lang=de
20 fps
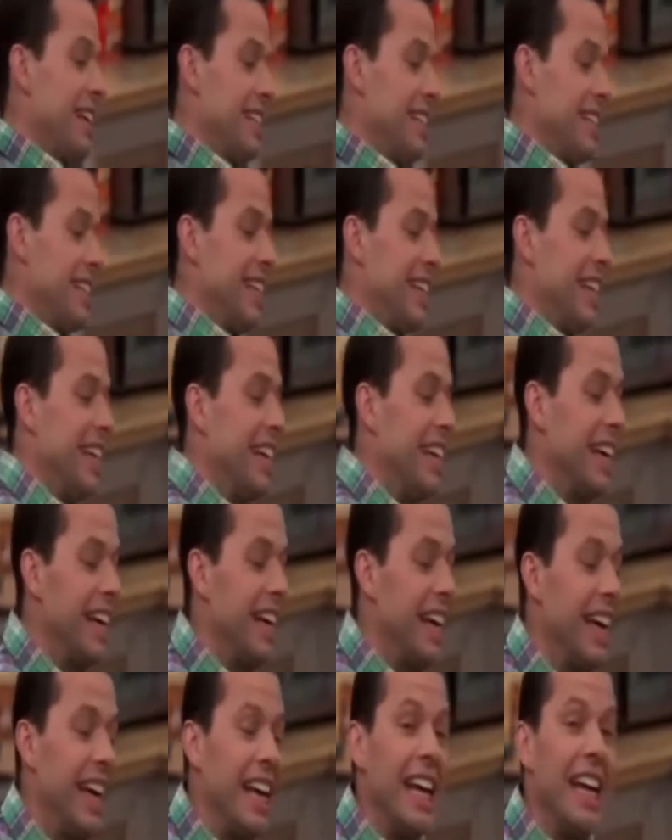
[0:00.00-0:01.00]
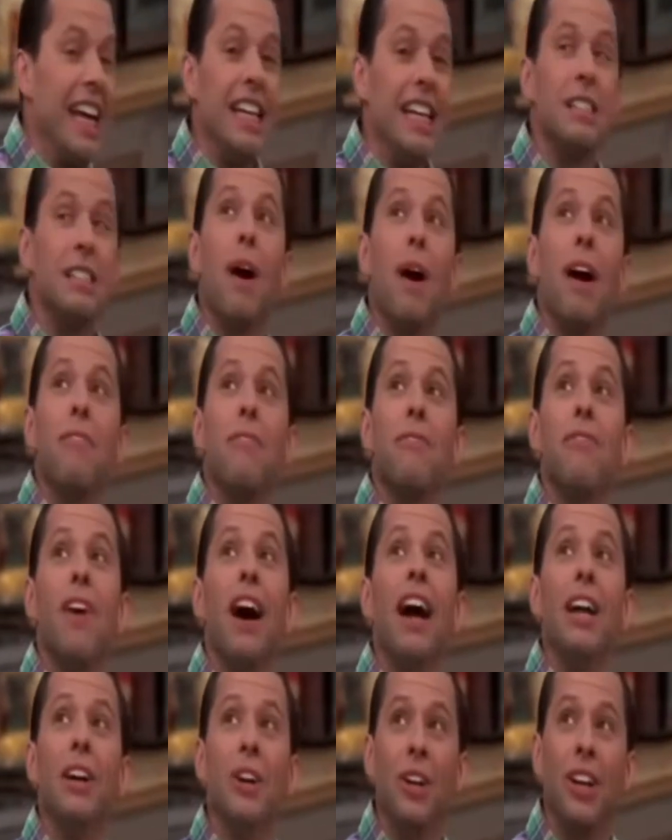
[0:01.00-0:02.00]
Das hier ist
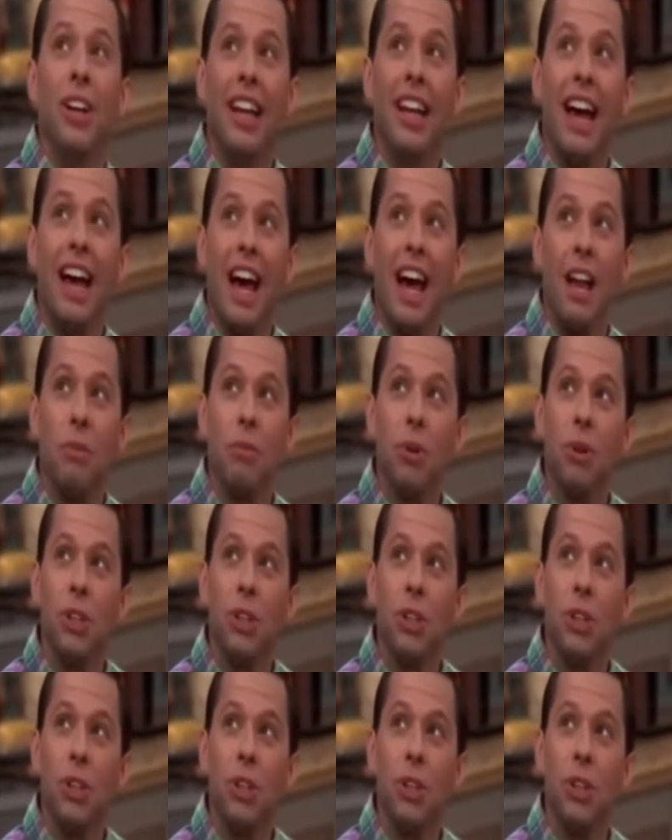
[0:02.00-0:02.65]
mein letzter